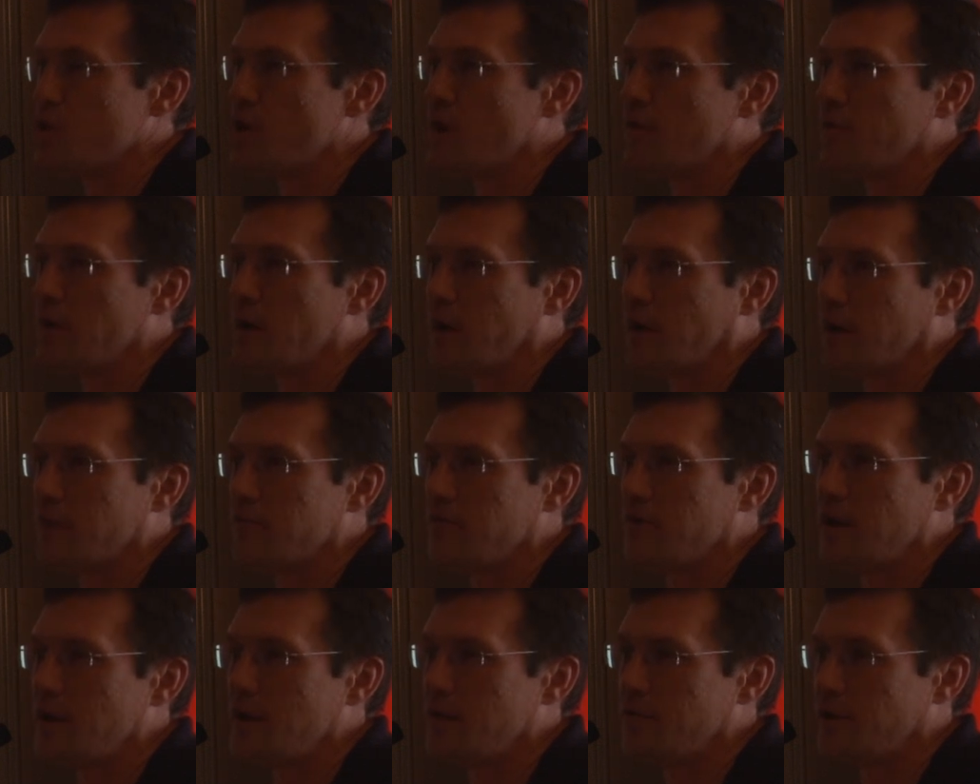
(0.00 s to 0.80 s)

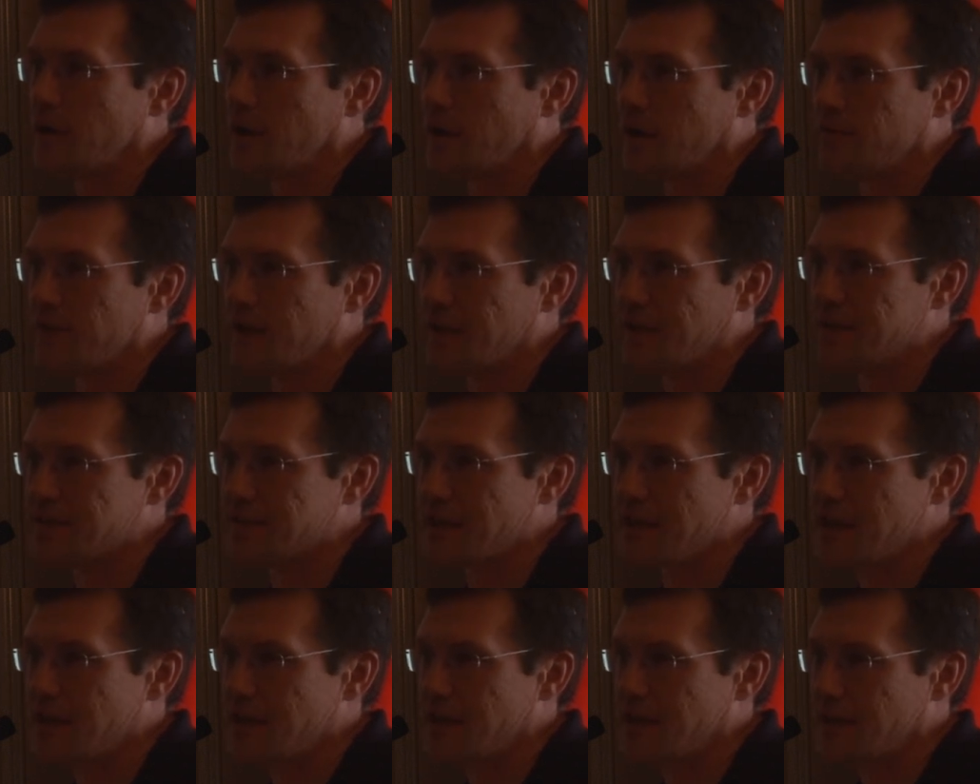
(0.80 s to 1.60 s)
9h20,
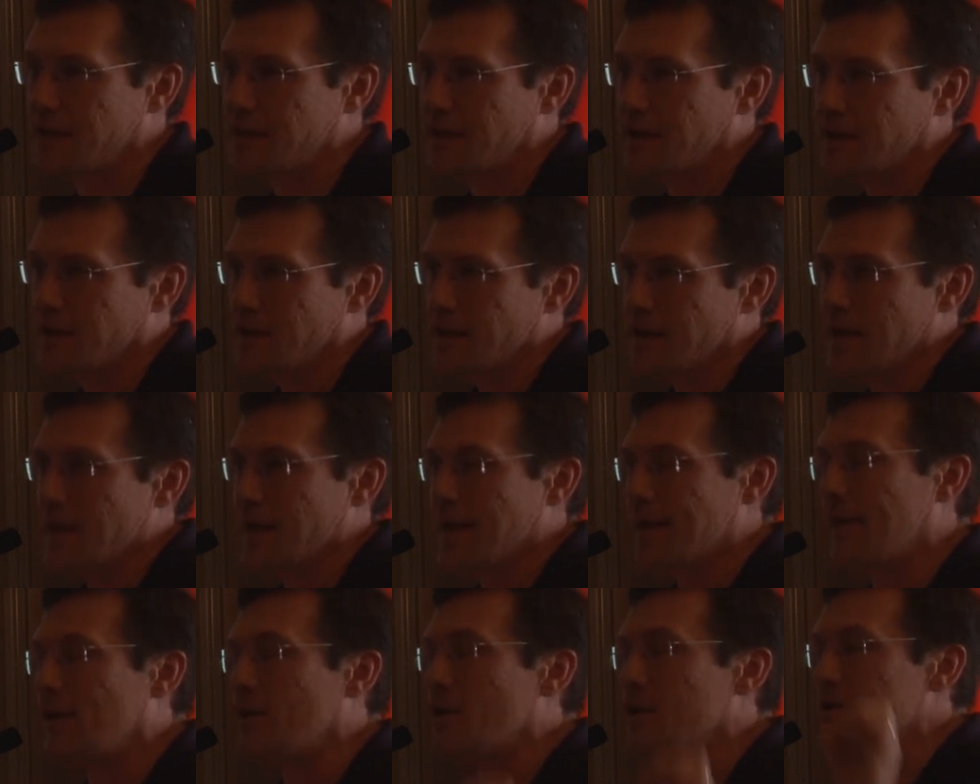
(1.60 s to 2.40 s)
9h25.
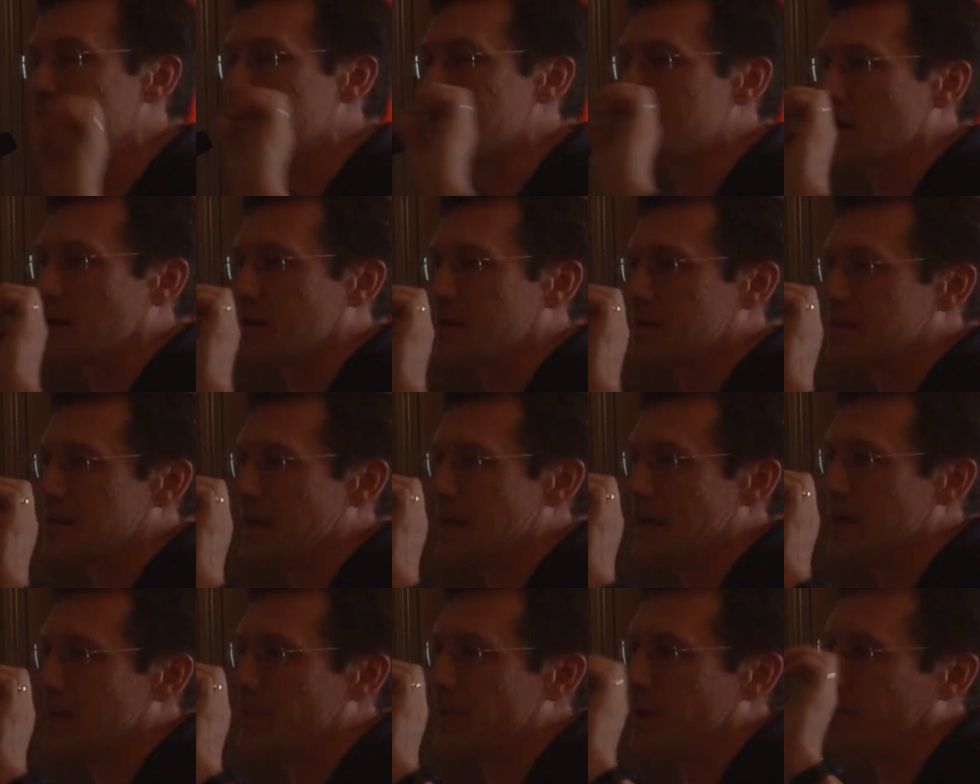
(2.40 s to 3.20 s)
Et le
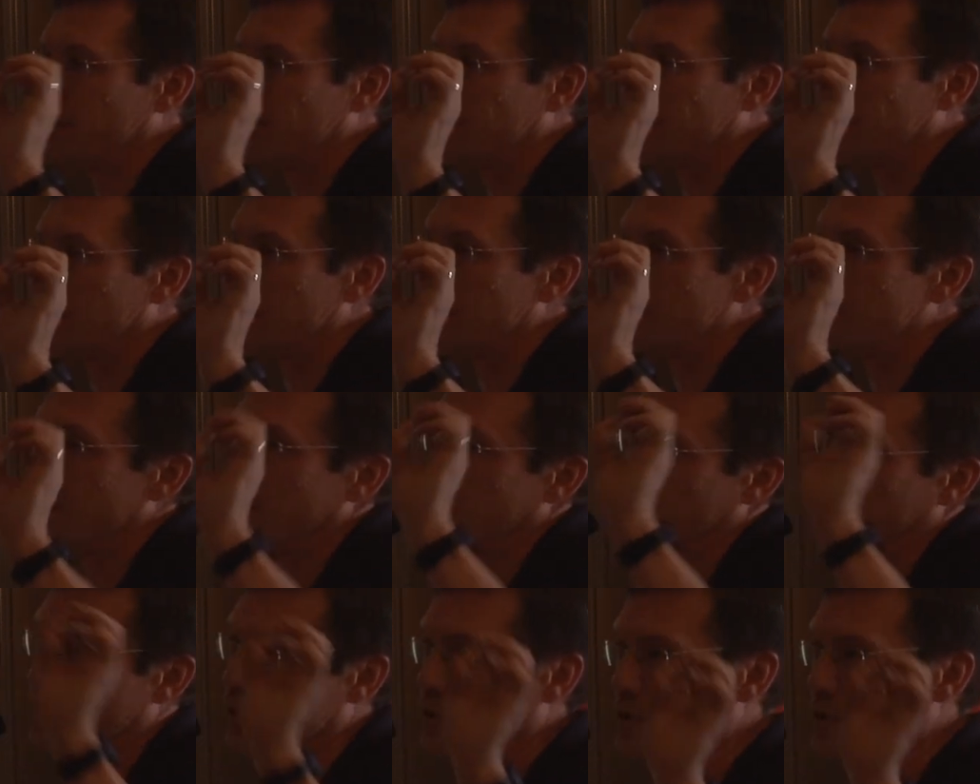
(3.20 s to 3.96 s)
10h05, ben, finalement, il faut